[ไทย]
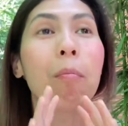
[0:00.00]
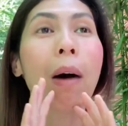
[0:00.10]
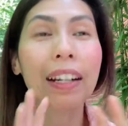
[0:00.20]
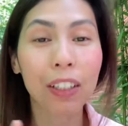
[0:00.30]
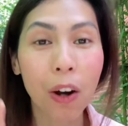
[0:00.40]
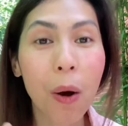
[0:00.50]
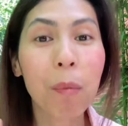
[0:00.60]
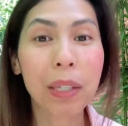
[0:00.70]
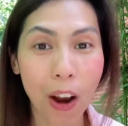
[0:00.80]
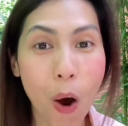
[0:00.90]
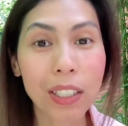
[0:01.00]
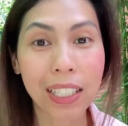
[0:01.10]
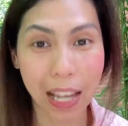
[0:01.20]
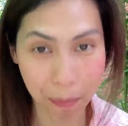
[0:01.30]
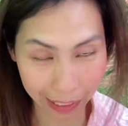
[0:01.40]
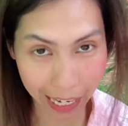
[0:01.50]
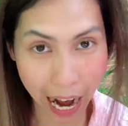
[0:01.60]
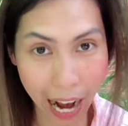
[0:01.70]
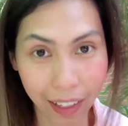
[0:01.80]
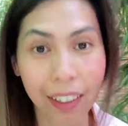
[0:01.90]
มันก็มีข้อเสียเหมือน
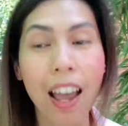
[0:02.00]
กัน